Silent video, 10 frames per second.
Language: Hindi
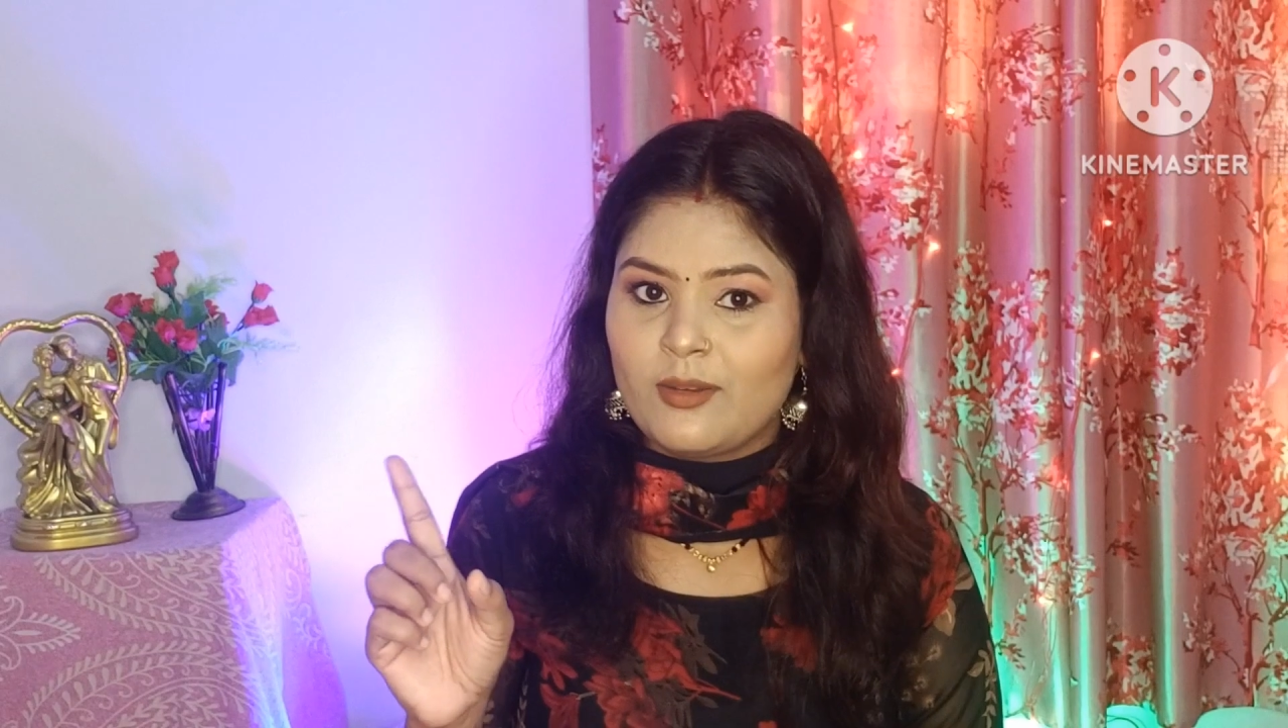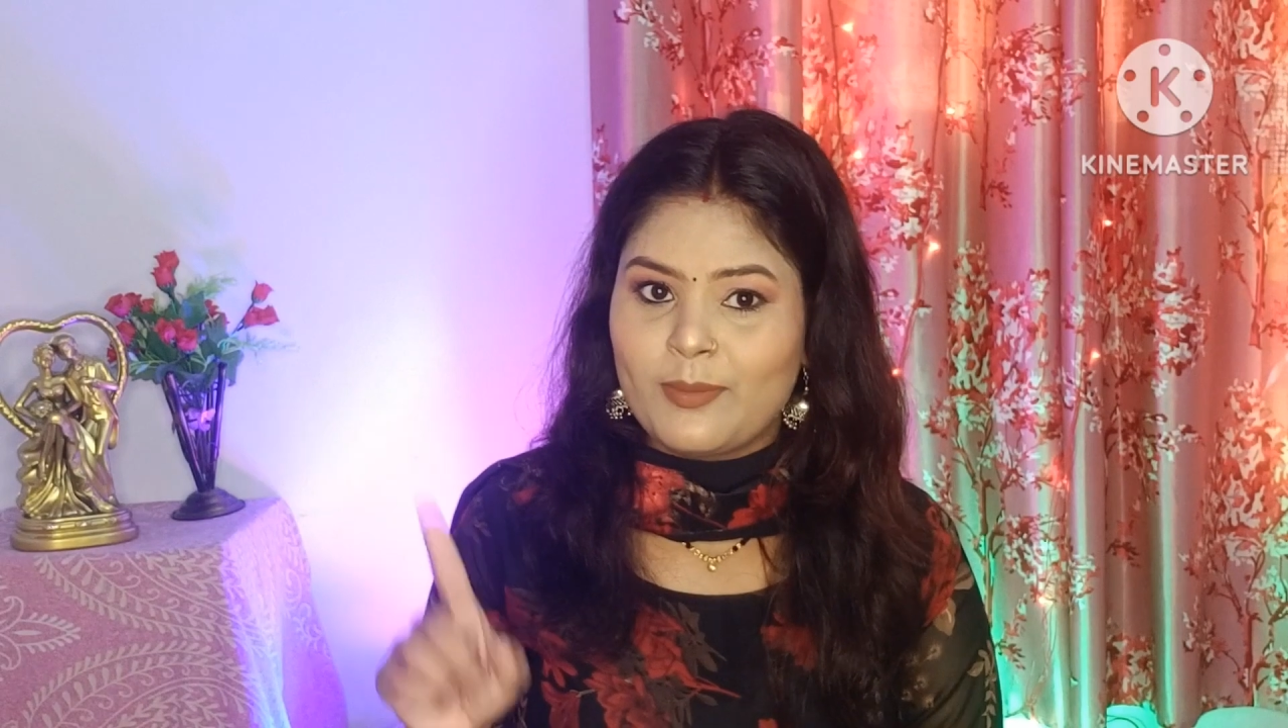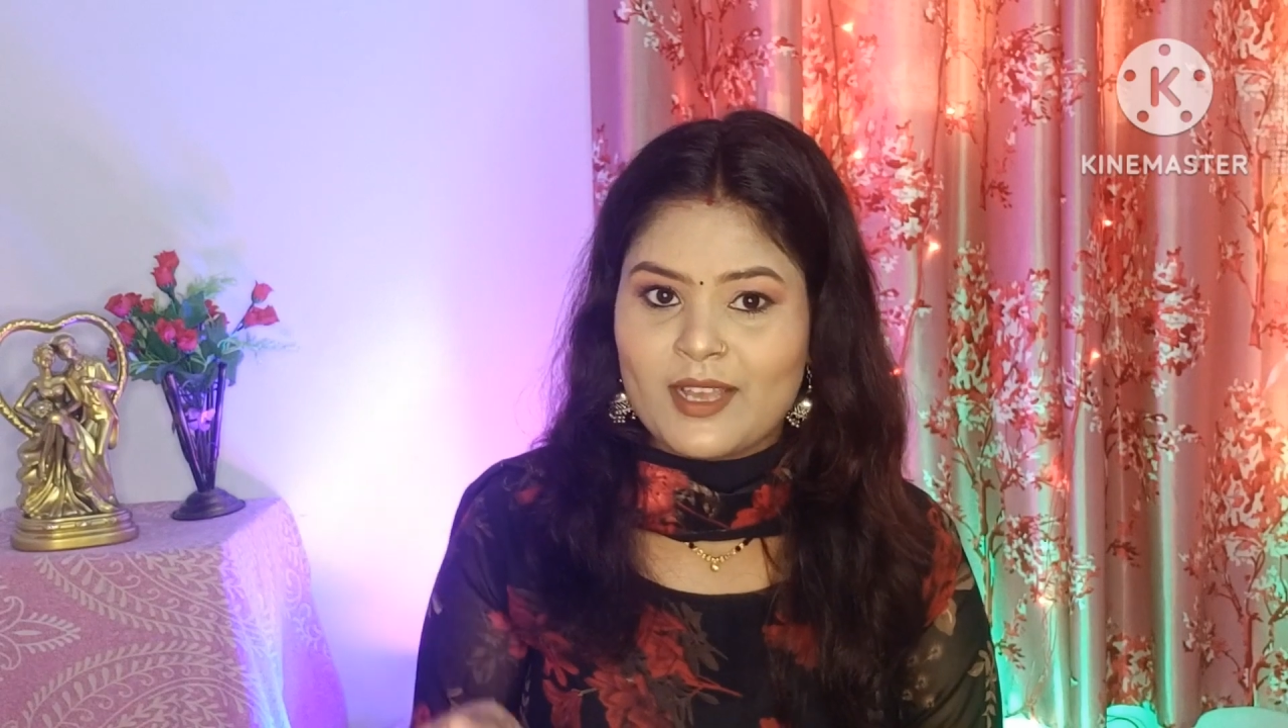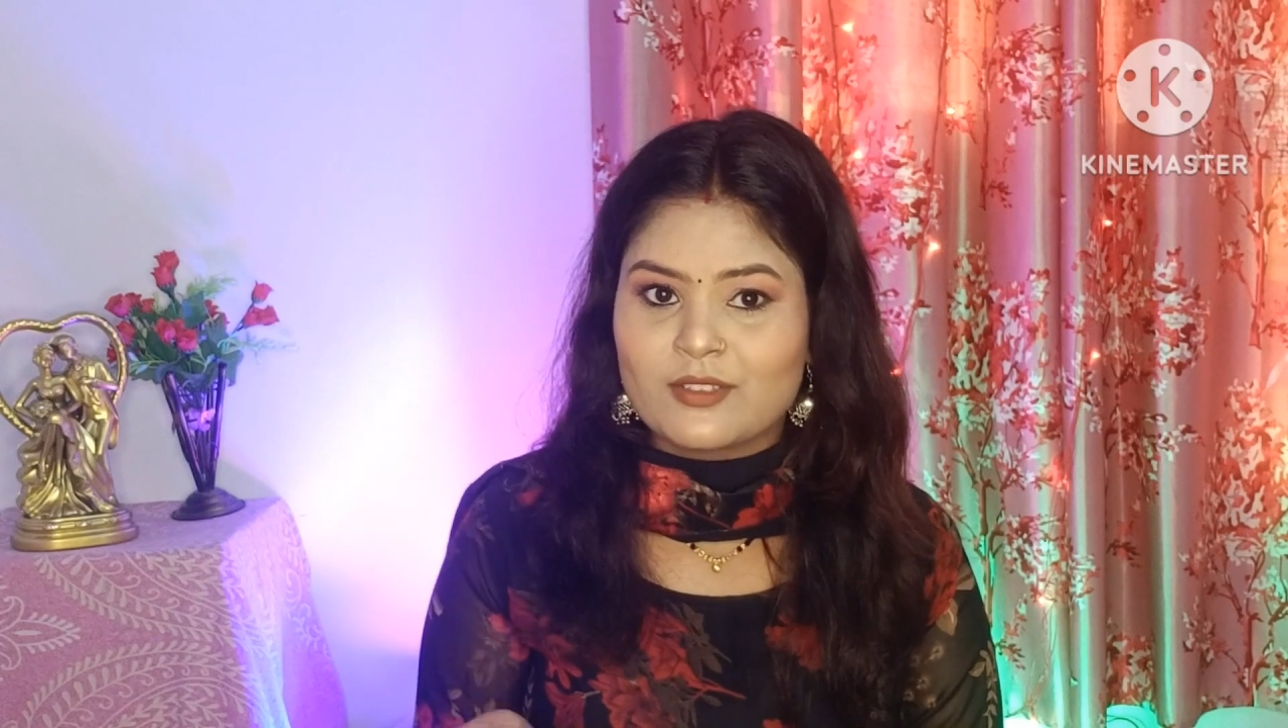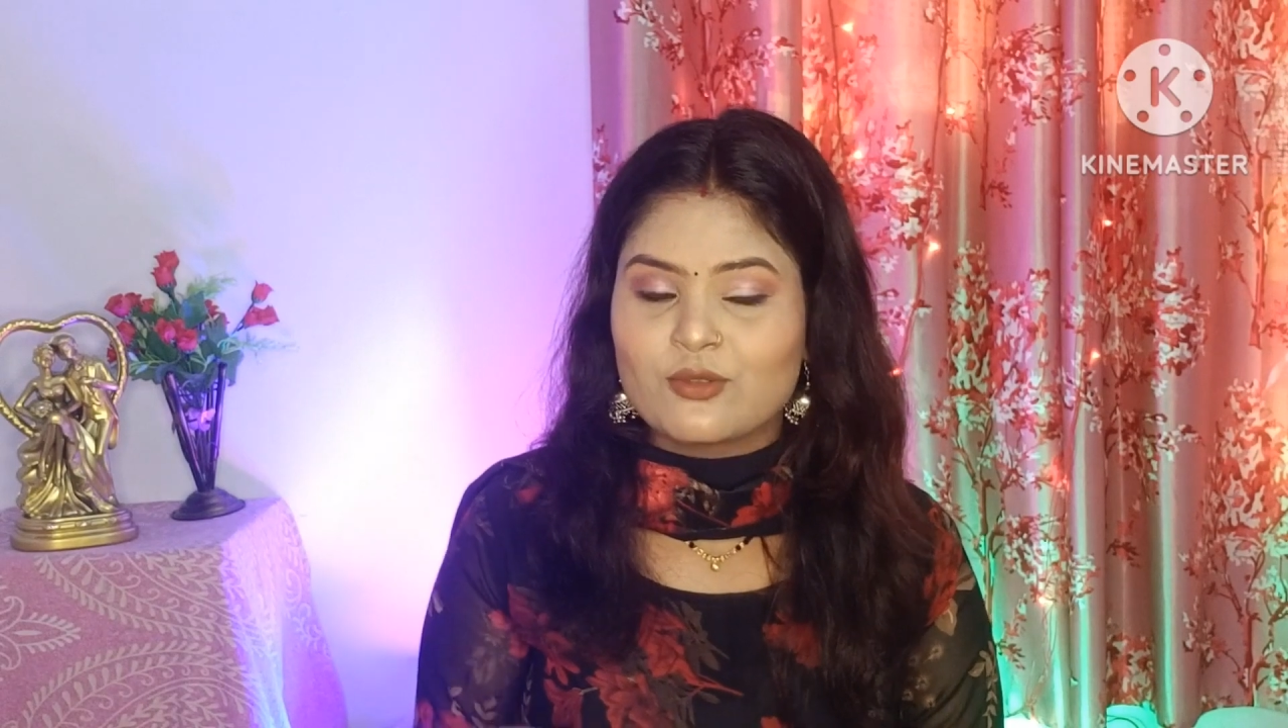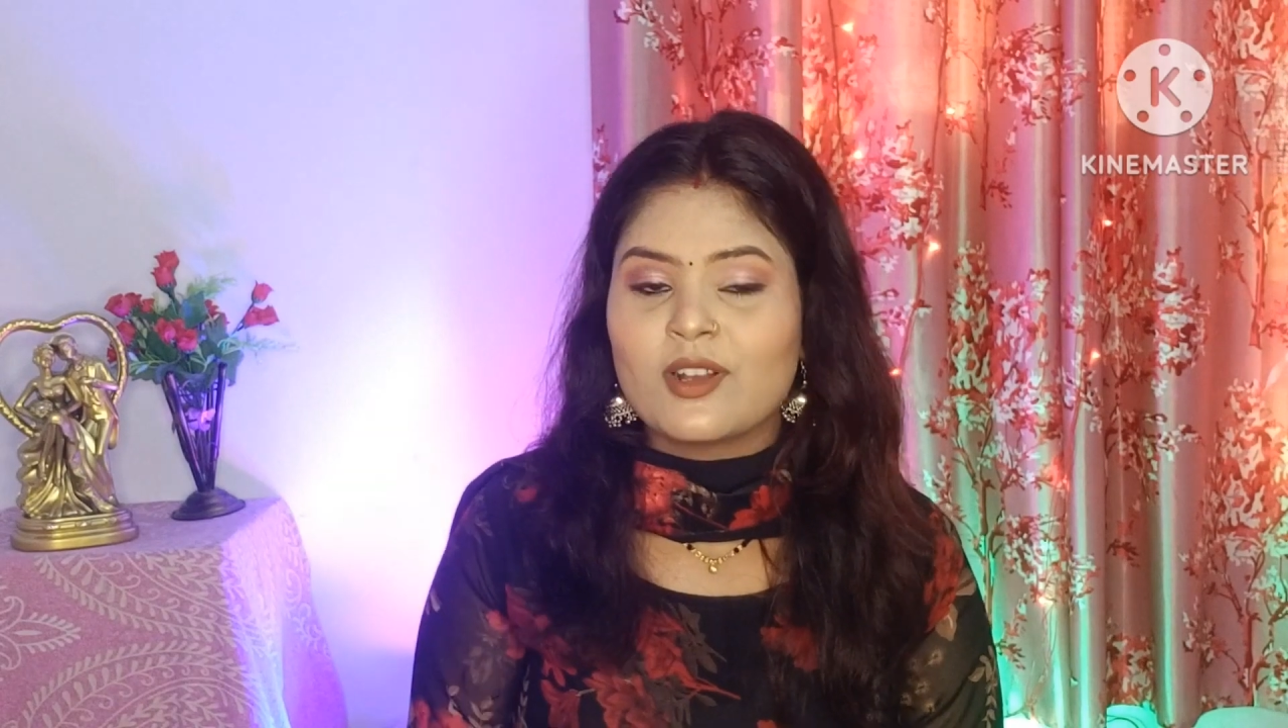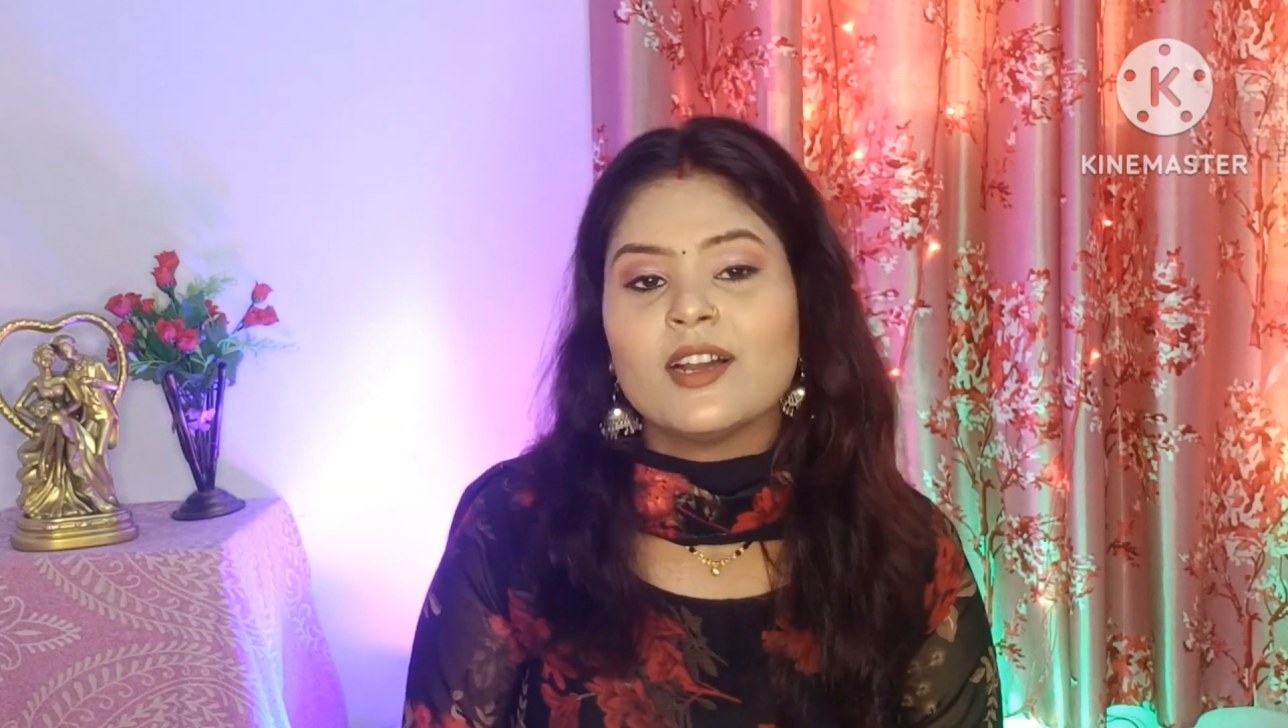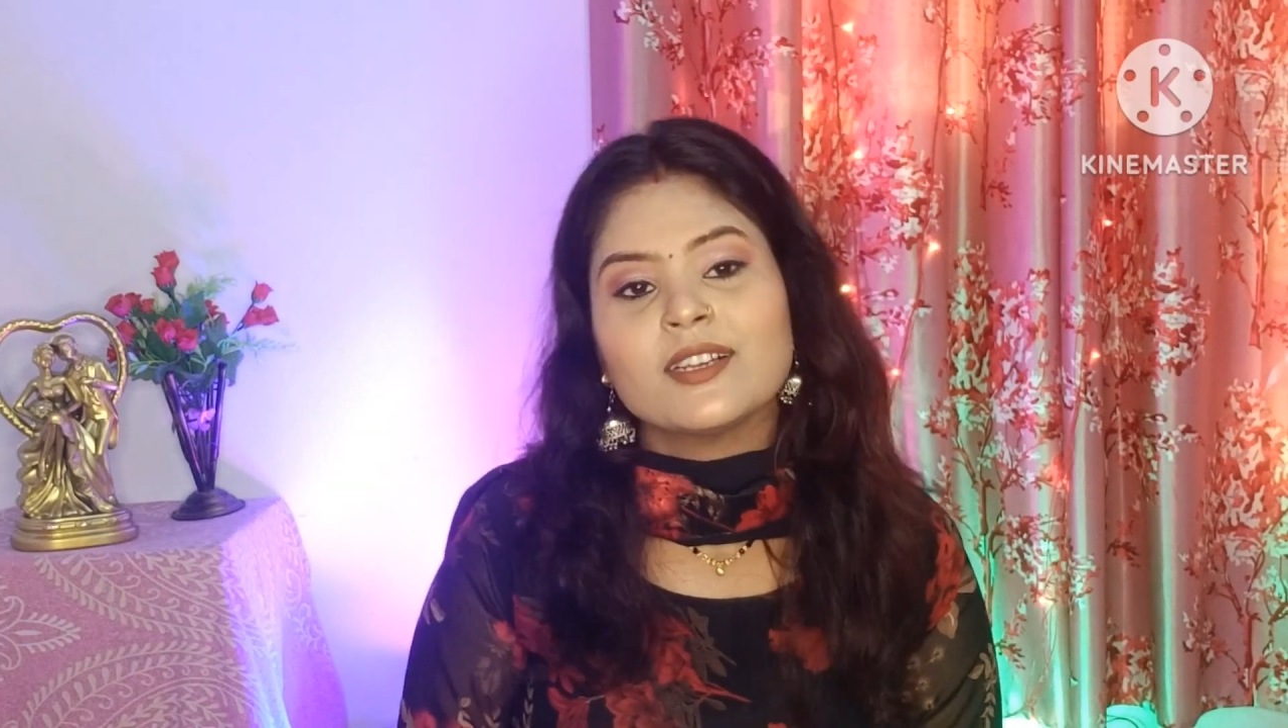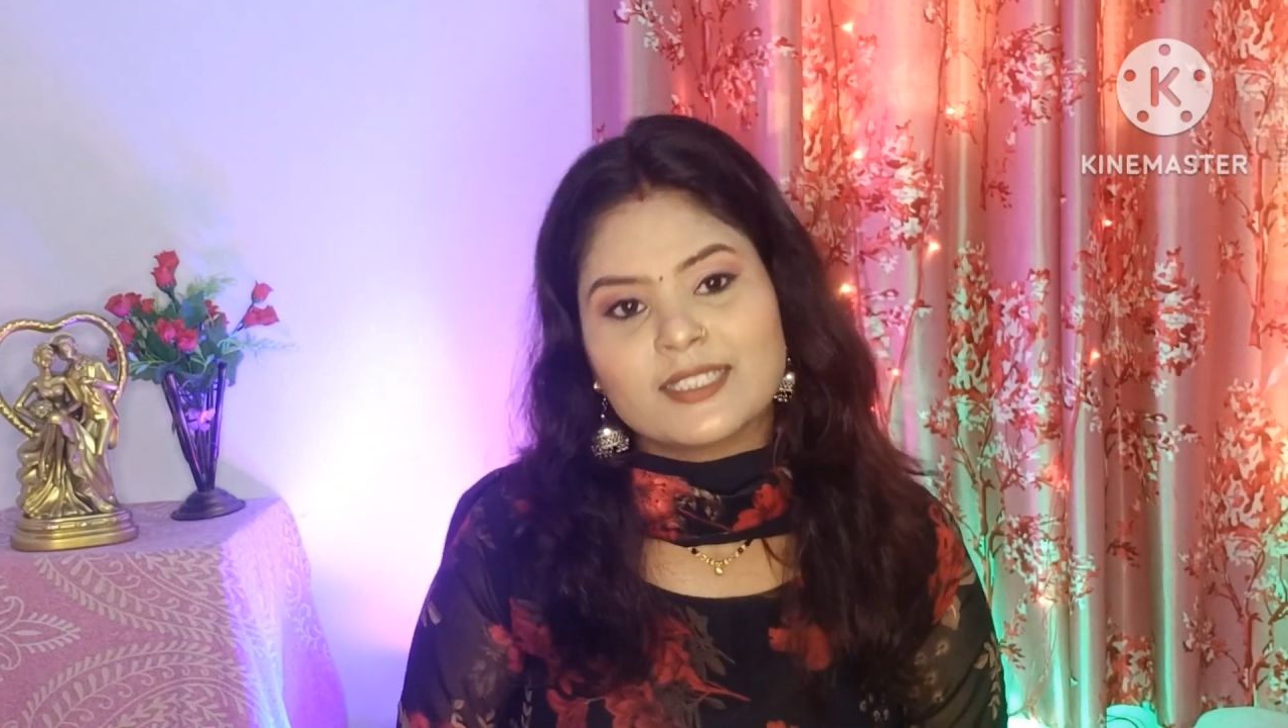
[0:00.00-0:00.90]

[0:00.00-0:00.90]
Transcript: प्लाजो का